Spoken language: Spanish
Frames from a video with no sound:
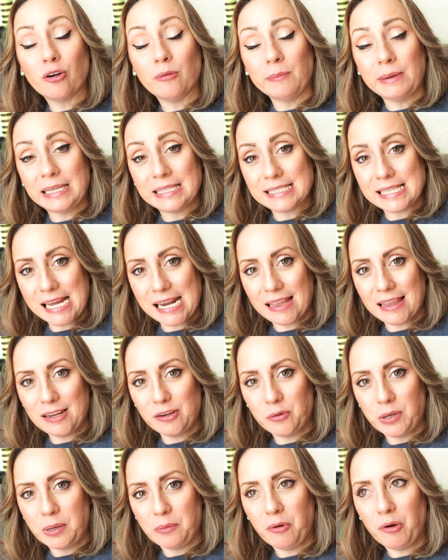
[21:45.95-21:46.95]
comenzar de
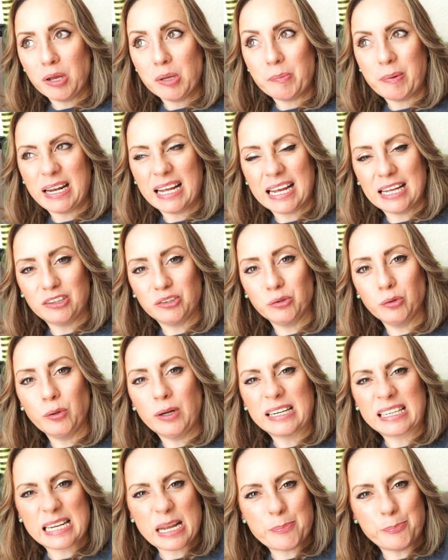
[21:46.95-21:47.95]
nuevo y para que tú
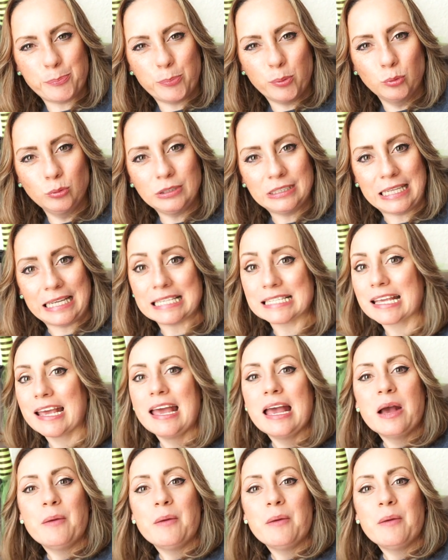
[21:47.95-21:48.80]
repuntes,